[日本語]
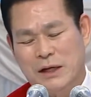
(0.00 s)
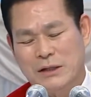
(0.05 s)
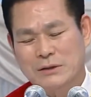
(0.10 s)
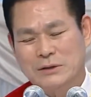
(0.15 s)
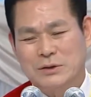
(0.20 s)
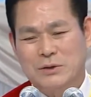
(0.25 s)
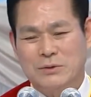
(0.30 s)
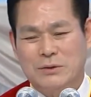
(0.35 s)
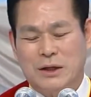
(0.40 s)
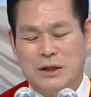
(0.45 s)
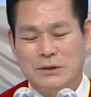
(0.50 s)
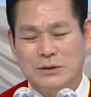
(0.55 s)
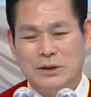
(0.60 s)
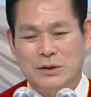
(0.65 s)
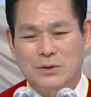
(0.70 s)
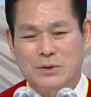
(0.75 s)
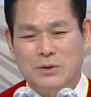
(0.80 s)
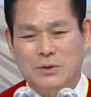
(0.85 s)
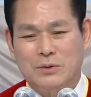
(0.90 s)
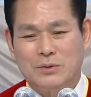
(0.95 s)
GCN
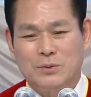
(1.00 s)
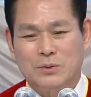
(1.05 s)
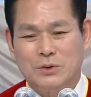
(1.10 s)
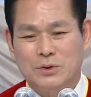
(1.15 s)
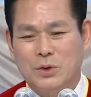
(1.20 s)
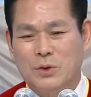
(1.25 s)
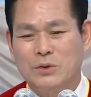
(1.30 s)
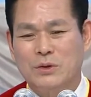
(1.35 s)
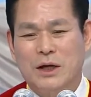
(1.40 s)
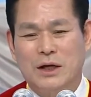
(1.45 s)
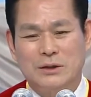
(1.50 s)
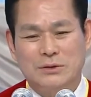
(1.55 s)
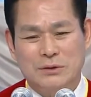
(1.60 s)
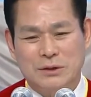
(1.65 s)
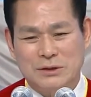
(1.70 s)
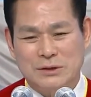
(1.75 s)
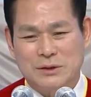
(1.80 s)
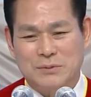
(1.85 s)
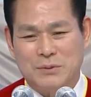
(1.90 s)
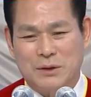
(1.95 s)
放送を始めた
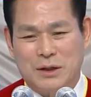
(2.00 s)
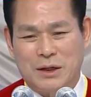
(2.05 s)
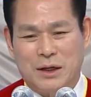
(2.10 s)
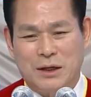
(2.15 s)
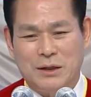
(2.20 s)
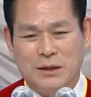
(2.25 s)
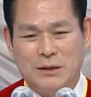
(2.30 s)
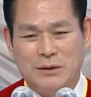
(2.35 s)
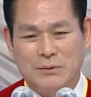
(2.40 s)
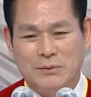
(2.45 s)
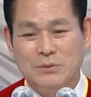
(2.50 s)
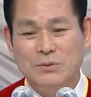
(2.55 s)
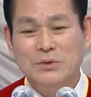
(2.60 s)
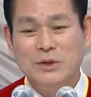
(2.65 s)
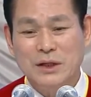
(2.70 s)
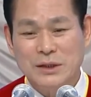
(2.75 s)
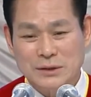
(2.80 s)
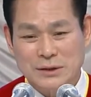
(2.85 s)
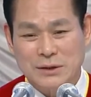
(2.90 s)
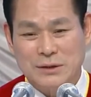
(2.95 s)
時も、
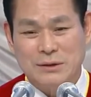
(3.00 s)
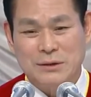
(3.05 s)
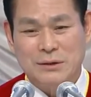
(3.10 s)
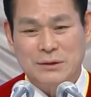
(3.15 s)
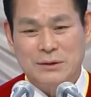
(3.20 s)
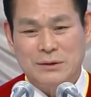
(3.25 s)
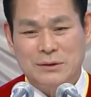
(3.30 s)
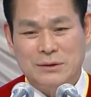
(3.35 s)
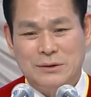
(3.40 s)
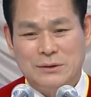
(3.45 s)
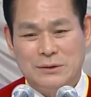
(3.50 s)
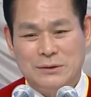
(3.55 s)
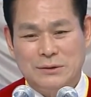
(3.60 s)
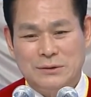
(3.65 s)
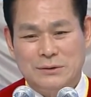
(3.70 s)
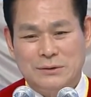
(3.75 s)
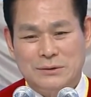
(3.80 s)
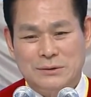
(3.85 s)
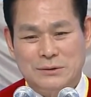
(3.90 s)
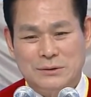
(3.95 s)
お金と
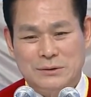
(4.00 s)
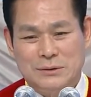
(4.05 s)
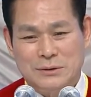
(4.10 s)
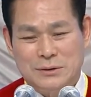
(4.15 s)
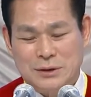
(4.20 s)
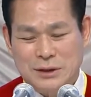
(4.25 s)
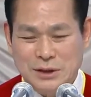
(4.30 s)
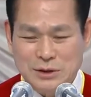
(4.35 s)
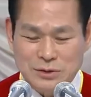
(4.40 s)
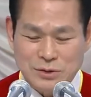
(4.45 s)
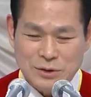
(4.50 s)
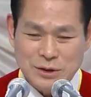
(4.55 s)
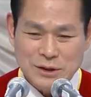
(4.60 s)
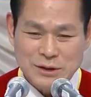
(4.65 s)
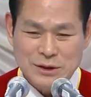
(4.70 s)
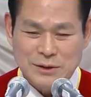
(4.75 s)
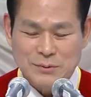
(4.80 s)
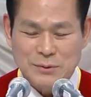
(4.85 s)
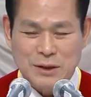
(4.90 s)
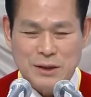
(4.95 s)
か技術があった
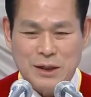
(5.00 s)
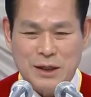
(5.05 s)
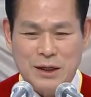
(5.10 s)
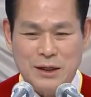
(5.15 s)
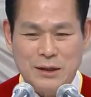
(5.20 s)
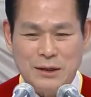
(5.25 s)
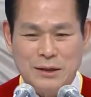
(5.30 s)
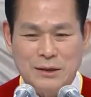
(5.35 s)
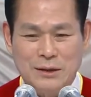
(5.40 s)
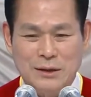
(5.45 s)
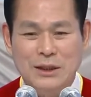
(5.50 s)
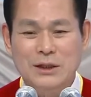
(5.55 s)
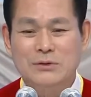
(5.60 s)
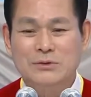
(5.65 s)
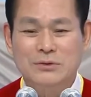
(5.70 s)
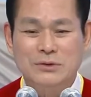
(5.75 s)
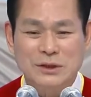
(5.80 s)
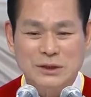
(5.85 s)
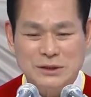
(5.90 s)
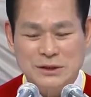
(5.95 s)
のでもないし、
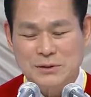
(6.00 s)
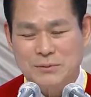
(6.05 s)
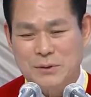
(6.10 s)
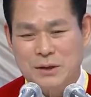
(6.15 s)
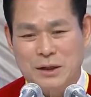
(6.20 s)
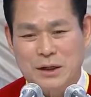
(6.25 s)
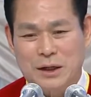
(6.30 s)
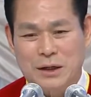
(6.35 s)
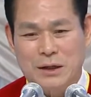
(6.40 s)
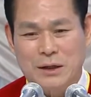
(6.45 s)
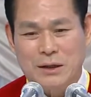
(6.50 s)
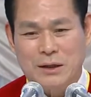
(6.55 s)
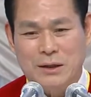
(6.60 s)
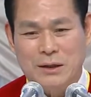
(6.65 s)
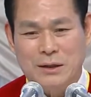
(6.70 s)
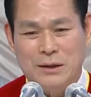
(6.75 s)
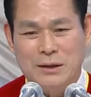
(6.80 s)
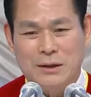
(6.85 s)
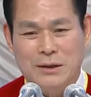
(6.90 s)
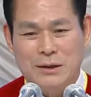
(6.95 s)
エンジニア
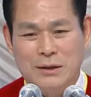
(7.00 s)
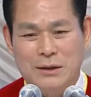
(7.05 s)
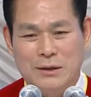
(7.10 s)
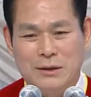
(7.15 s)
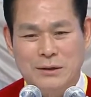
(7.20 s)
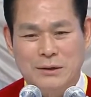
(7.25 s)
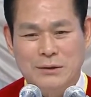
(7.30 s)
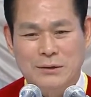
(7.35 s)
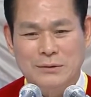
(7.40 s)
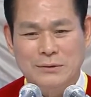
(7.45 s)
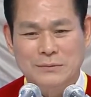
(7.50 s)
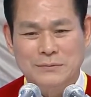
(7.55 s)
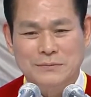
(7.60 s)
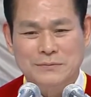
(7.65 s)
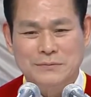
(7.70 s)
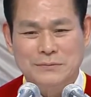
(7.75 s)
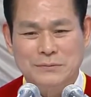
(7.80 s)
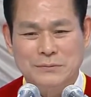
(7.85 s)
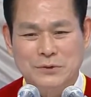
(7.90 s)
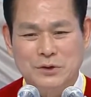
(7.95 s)
も放送に
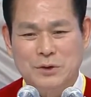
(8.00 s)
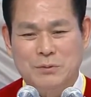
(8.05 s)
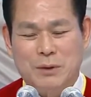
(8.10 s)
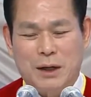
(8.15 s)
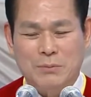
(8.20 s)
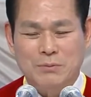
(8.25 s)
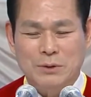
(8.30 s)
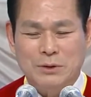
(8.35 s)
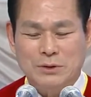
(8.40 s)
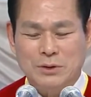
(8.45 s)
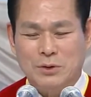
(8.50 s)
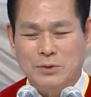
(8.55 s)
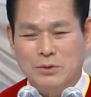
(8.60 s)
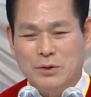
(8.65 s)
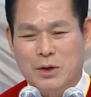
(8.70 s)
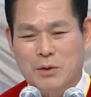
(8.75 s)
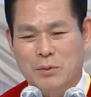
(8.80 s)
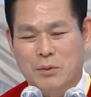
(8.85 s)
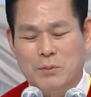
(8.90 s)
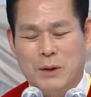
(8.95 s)
ついて知っている政
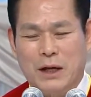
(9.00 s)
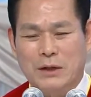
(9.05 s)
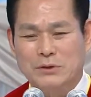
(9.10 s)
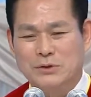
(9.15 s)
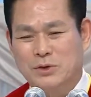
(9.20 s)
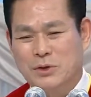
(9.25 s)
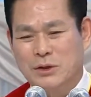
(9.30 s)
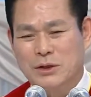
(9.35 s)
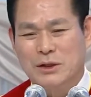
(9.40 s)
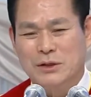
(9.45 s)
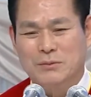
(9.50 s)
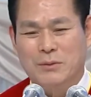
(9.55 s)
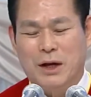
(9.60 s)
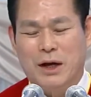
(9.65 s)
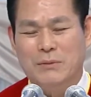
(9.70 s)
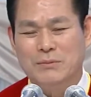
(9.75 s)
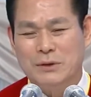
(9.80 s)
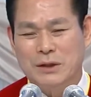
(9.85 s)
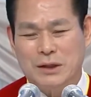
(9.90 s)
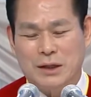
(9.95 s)
党もいな
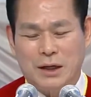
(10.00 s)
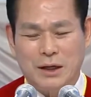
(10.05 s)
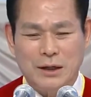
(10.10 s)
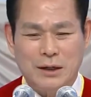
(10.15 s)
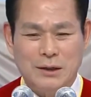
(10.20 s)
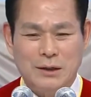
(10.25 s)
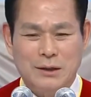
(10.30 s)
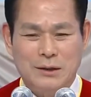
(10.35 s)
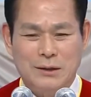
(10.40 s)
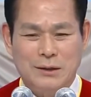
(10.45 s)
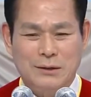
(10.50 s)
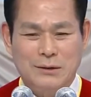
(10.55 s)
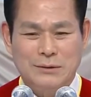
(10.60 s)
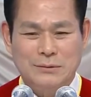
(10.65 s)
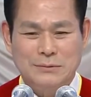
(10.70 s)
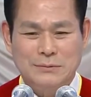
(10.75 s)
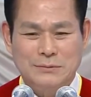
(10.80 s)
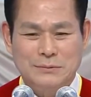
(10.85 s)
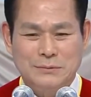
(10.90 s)
かったけれど、